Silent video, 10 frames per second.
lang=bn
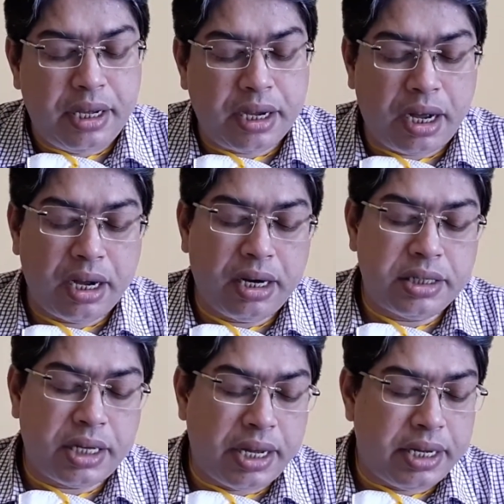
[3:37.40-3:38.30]
কাকার
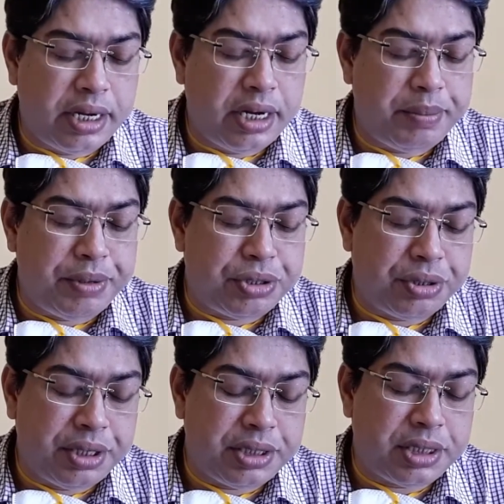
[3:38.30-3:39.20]
সাইকেলের
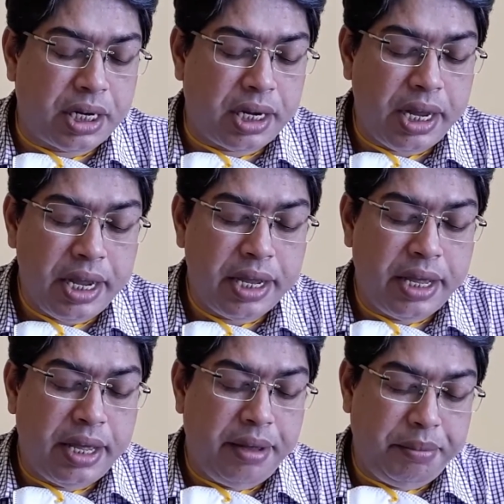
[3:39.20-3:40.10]
পিছনের চাকায়
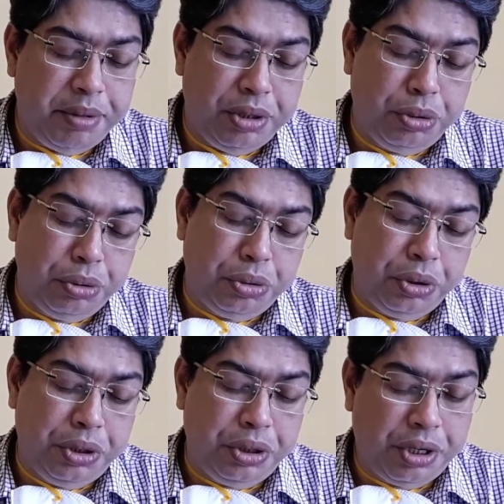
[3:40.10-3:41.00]
বিদ্যুৎ
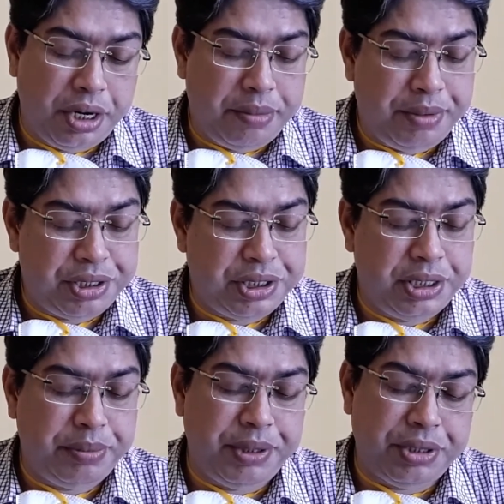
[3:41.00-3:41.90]
তৈরি করার মেশিন
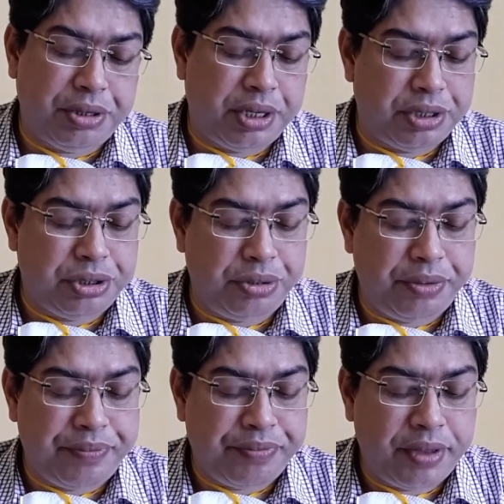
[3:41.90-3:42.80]
ফিট করা ছিল
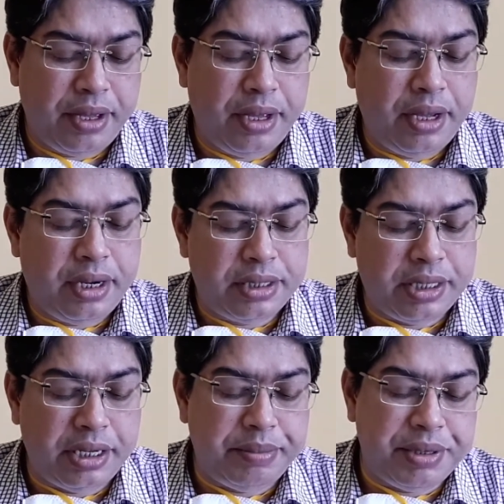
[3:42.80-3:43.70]

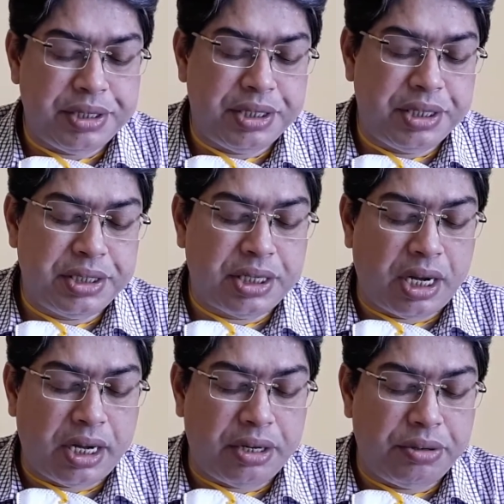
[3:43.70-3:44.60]
সেই মেশিনের
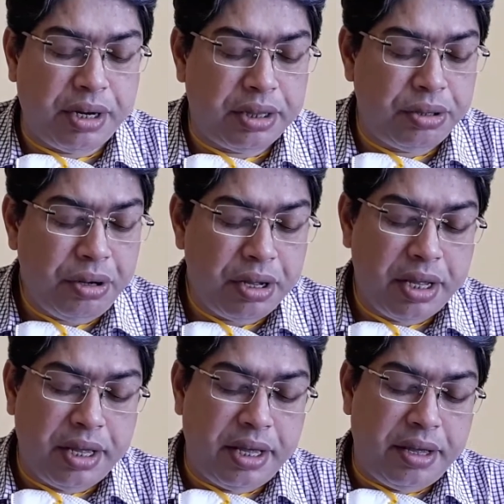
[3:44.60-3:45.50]
চাকা ঘোরাতো
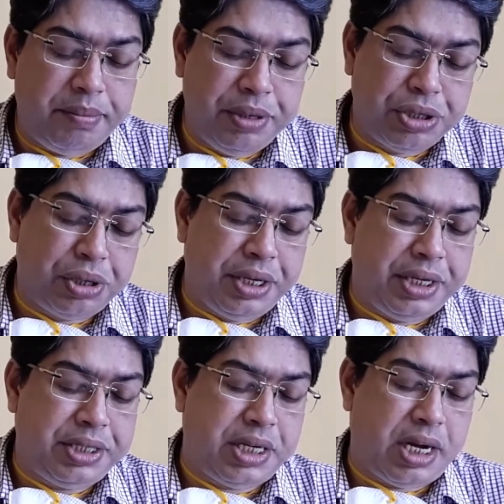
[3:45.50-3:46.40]
পিছনের
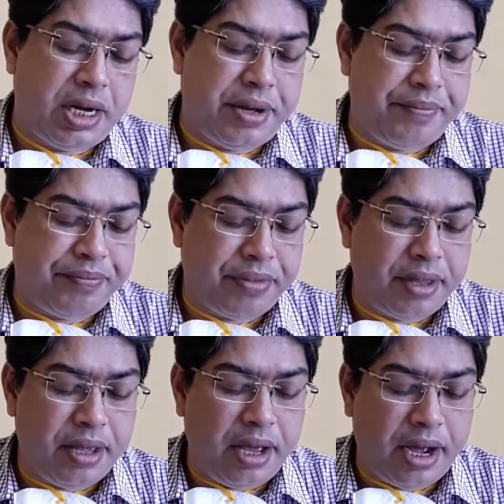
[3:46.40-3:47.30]
চাকা
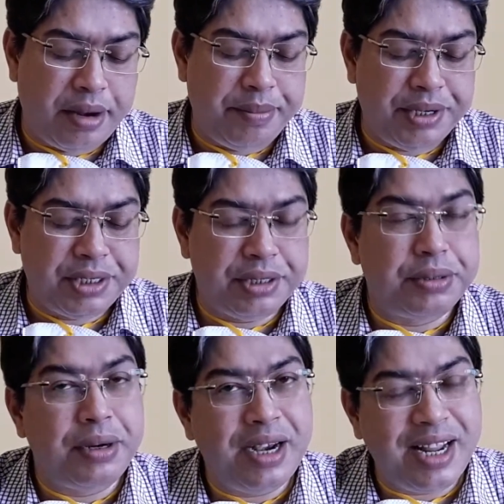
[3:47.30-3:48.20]
আর মেশিন
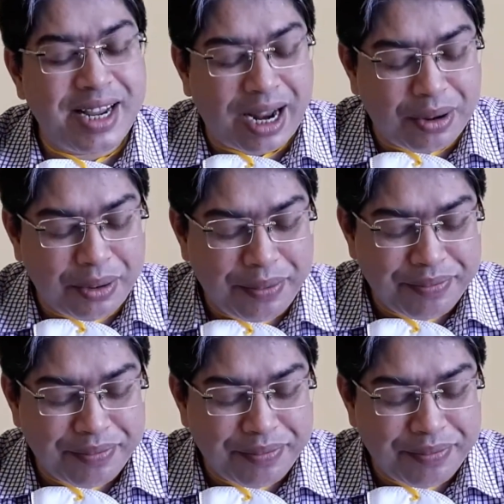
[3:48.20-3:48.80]
ঘুরলেই আলো